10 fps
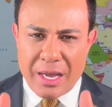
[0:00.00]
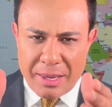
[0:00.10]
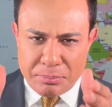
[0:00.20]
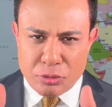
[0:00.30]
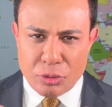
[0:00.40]

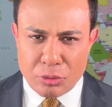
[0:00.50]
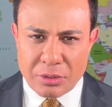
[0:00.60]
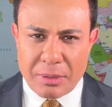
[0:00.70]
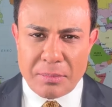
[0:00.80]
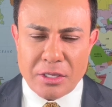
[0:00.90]

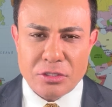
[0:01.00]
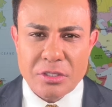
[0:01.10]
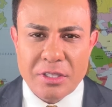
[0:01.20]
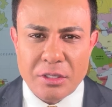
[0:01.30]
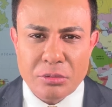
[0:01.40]
absolutamente
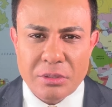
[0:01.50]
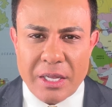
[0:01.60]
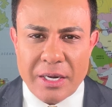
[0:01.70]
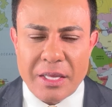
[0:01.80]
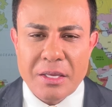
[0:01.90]
dentro da
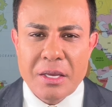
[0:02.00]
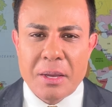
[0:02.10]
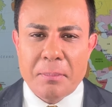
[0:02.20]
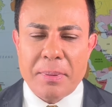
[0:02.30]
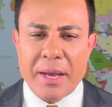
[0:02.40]
lei
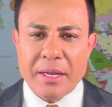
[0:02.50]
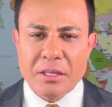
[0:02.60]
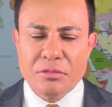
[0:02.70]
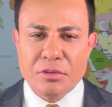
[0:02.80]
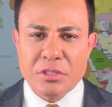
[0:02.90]
para
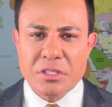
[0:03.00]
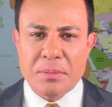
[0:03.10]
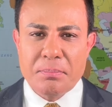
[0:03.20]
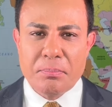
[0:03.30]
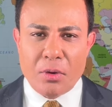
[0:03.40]
que você
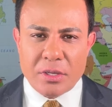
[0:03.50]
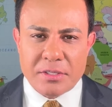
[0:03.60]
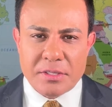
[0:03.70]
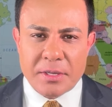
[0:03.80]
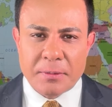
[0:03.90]

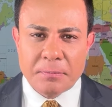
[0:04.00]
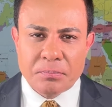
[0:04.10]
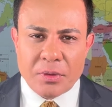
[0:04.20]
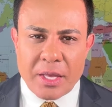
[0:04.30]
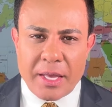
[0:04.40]
possa
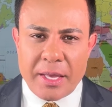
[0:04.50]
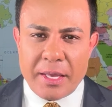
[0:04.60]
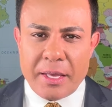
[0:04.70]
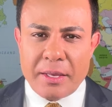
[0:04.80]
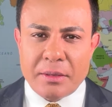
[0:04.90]

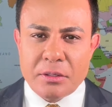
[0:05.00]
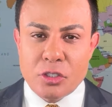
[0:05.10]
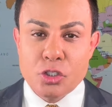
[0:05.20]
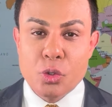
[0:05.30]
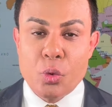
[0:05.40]
é,
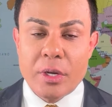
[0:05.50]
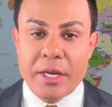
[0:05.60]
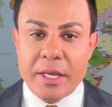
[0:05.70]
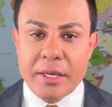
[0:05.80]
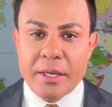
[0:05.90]

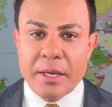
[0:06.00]
escolher